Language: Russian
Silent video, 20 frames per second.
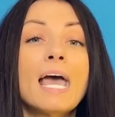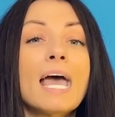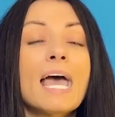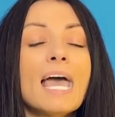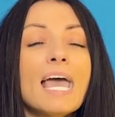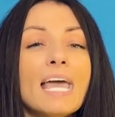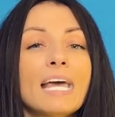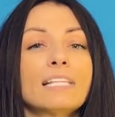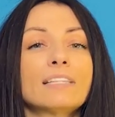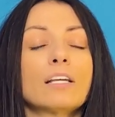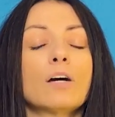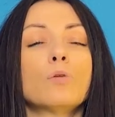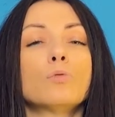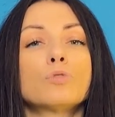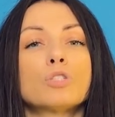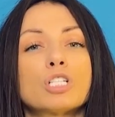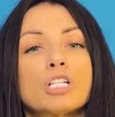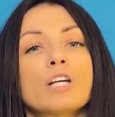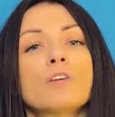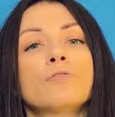Это
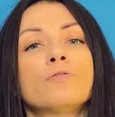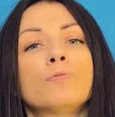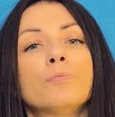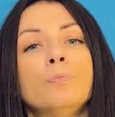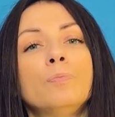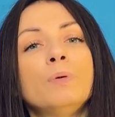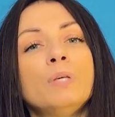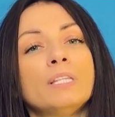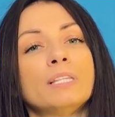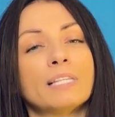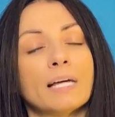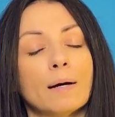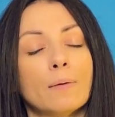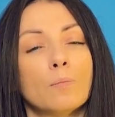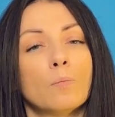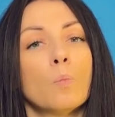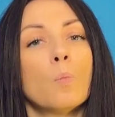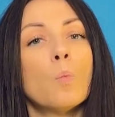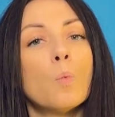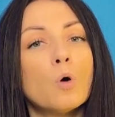уже вбито.
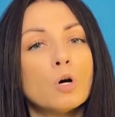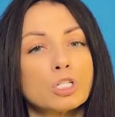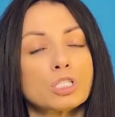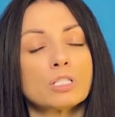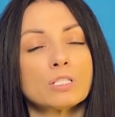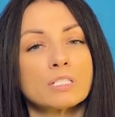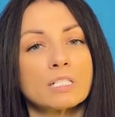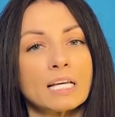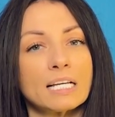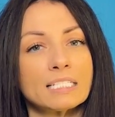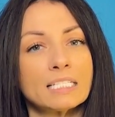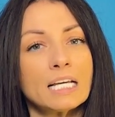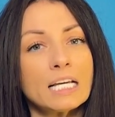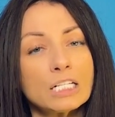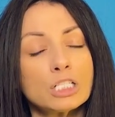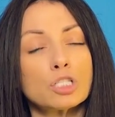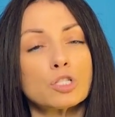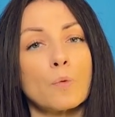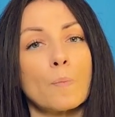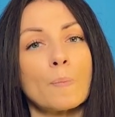Можно
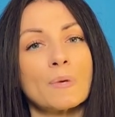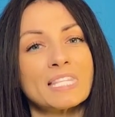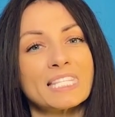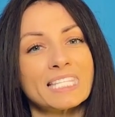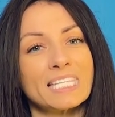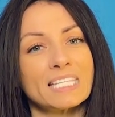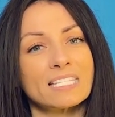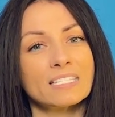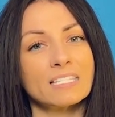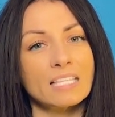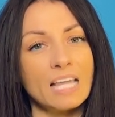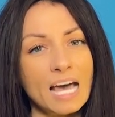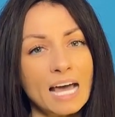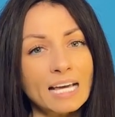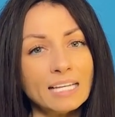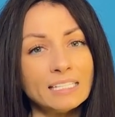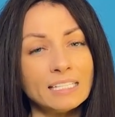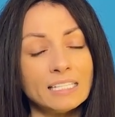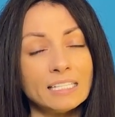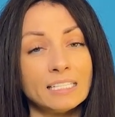сказать, что
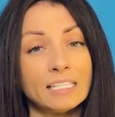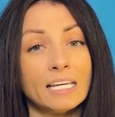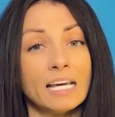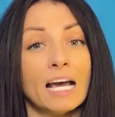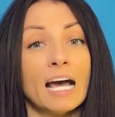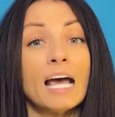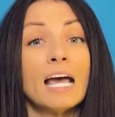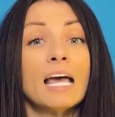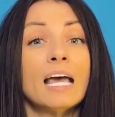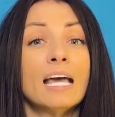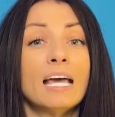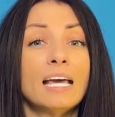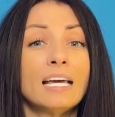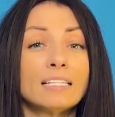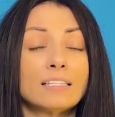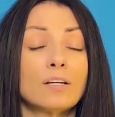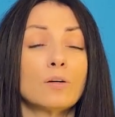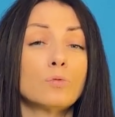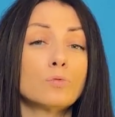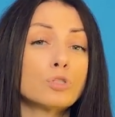подсознание –
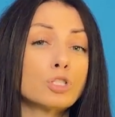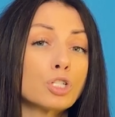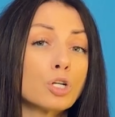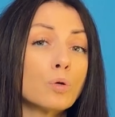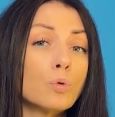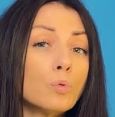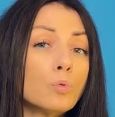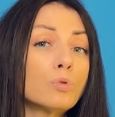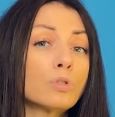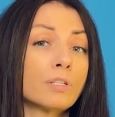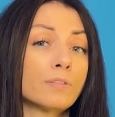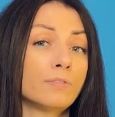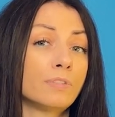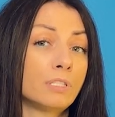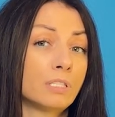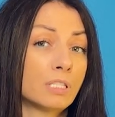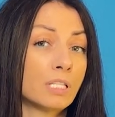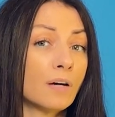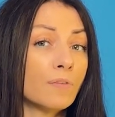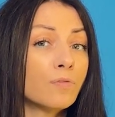это уже
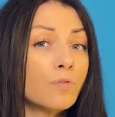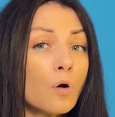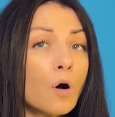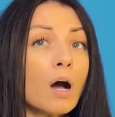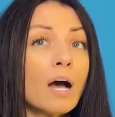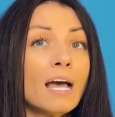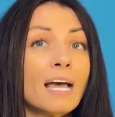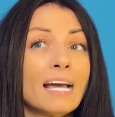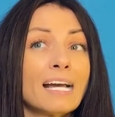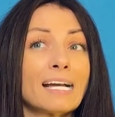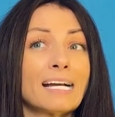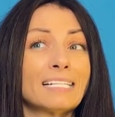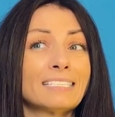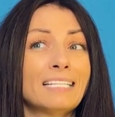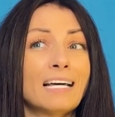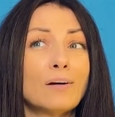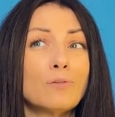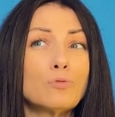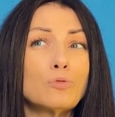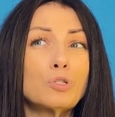уровень того,
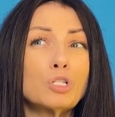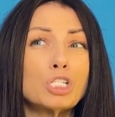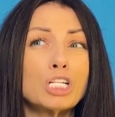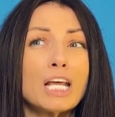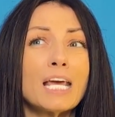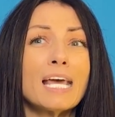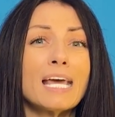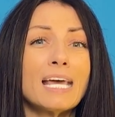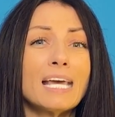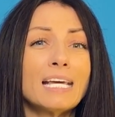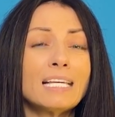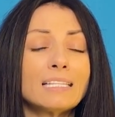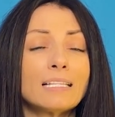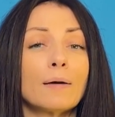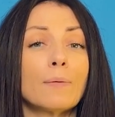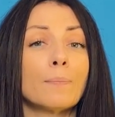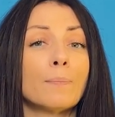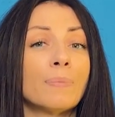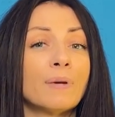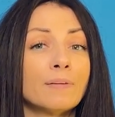когда уже
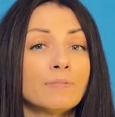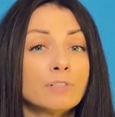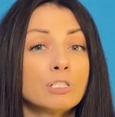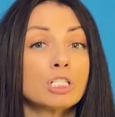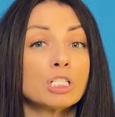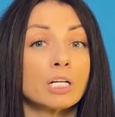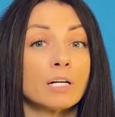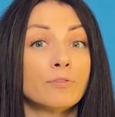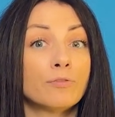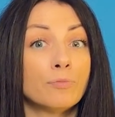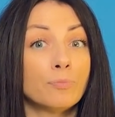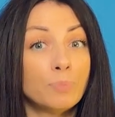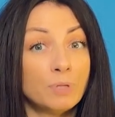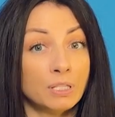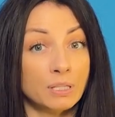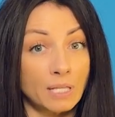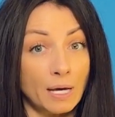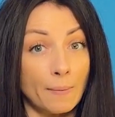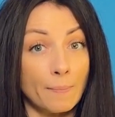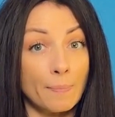эта привычка вбита.